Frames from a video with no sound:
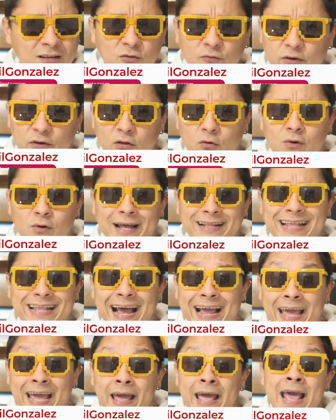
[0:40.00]
sufrido un
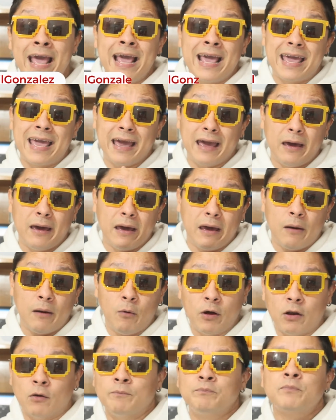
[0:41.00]
ataque que,
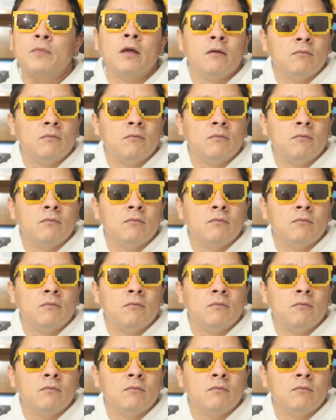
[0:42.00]
bueno,